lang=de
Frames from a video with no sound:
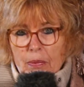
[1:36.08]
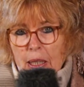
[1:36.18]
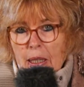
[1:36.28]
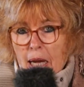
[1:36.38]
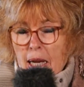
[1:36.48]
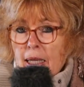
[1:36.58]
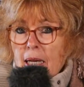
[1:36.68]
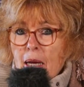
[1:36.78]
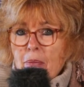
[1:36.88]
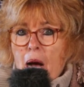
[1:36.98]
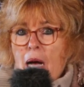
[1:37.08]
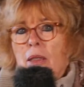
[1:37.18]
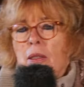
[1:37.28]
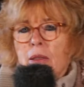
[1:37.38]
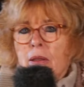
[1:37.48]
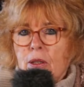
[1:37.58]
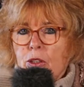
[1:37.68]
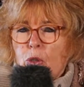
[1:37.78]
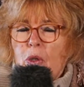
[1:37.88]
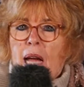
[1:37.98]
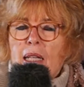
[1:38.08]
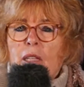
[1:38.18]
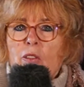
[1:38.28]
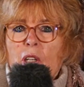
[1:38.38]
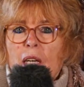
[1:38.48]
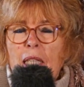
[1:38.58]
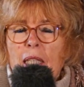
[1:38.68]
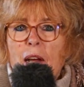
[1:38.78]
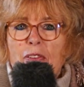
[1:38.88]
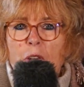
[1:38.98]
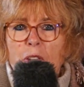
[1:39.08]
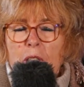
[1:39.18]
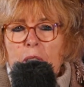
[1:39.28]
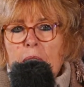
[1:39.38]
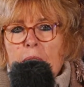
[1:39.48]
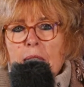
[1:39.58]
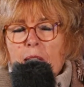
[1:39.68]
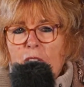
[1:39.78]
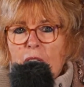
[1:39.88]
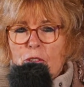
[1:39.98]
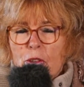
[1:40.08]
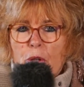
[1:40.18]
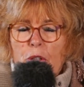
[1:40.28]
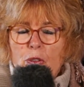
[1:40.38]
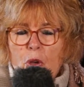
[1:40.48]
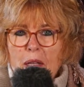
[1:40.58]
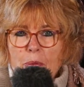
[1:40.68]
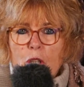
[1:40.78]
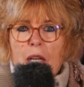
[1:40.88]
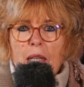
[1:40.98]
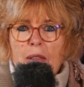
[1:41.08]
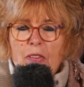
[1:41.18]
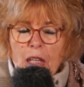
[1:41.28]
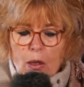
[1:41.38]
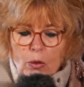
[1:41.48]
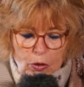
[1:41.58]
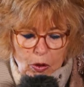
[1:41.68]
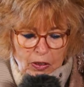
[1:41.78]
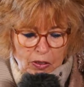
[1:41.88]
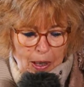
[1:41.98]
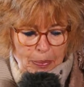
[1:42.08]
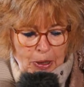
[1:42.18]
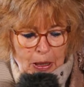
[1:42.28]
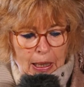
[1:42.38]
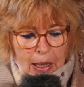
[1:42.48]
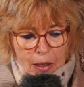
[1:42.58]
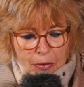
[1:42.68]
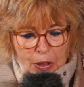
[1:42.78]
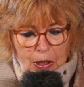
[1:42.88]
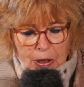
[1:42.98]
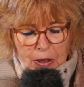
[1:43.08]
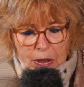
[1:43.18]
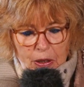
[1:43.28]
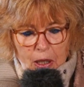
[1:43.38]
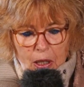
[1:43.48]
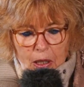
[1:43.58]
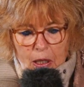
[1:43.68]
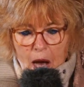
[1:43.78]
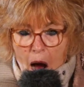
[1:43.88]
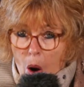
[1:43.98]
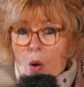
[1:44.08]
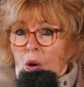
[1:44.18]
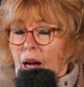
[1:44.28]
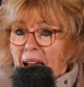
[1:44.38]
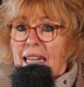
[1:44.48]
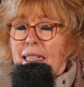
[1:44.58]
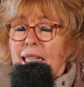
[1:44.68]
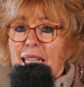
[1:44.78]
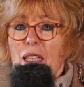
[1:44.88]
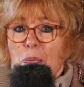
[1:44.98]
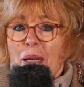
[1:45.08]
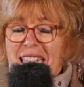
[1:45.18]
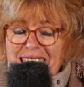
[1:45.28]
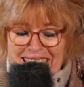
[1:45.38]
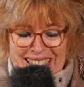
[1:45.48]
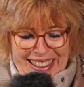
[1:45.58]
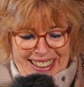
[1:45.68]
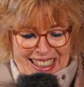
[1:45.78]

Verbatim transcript: In Kalka der Markt, schon lange ist die Rede davon. Das Ganze gehört zu einem Stadtentwicklungskonzept, wird auch endlich beginnen.